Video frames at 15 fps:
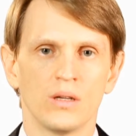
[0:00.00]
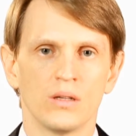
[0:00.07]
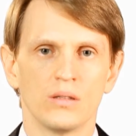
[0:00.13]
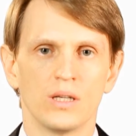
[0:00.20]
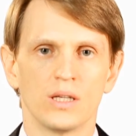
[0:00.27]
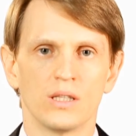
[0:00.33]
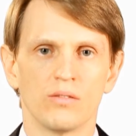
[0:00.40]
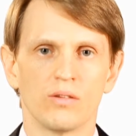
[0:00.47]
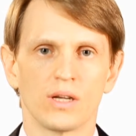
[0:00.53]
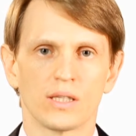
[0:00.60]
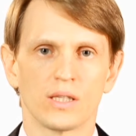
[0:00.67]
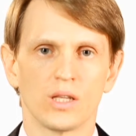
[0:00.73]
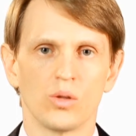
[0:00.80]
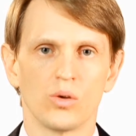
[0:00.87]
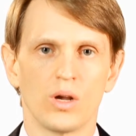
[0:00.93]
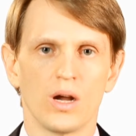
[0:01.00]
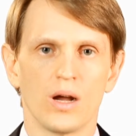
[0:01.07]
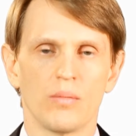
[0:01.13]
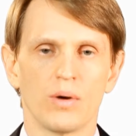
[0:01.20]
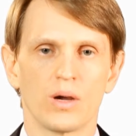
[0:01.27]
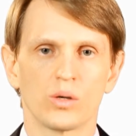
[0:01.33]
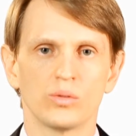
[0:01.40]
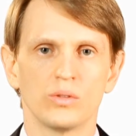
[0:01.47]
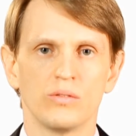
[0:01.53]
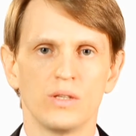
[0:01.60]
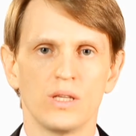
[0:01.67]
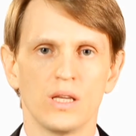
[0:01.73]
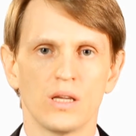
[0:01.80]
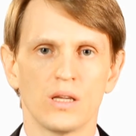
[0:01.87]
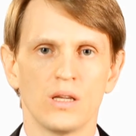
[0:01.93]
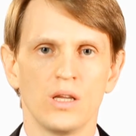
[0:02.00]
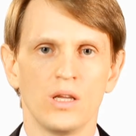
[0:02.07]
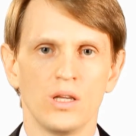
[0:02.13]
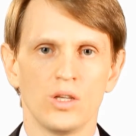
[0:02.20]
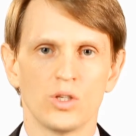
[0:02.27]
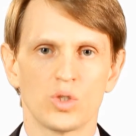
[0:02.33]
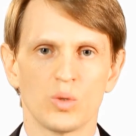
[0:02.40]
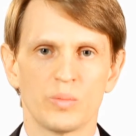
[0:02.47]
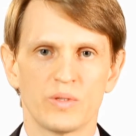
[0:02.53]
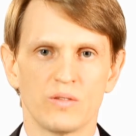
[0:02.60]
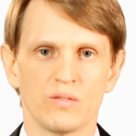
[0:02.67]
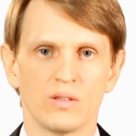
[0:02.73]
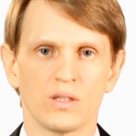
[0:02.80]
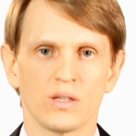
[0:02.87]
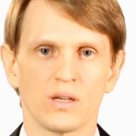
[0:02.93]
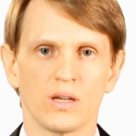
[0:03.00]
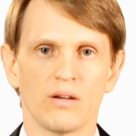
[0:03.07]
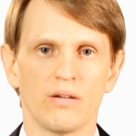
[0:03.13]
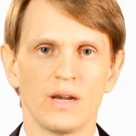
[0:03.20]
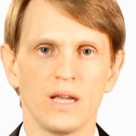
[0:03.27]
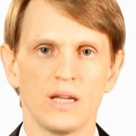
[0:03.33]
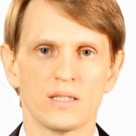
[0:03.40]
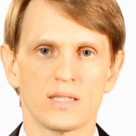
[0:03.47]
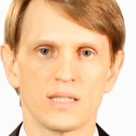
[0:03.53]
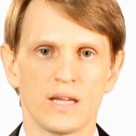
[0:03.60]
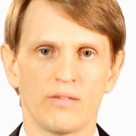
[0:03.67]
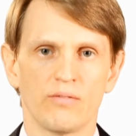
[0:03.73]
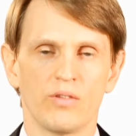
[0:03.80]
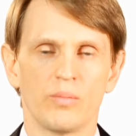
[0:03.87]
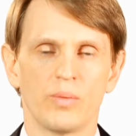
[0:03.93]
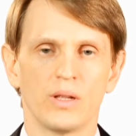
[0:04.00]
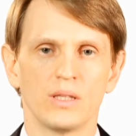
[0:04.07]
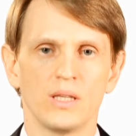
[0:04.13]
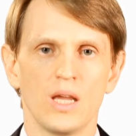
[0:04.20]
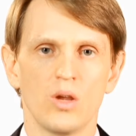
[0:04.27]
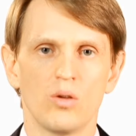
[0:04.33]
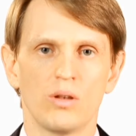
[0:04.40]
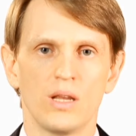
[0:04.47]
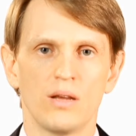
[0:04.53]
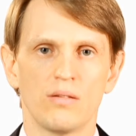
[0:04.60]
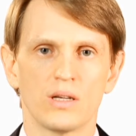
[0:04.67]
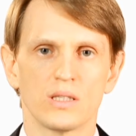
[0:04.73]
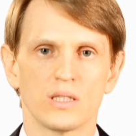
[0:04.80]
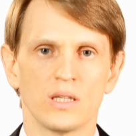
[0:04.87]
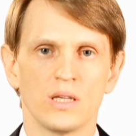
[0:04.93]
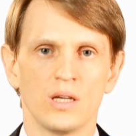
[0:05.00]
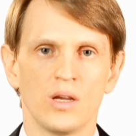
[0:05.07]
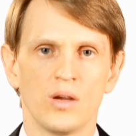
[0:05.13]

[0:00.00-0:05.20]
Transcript: данного каталога оборудования и, собственно говоря, сам выполняю для вас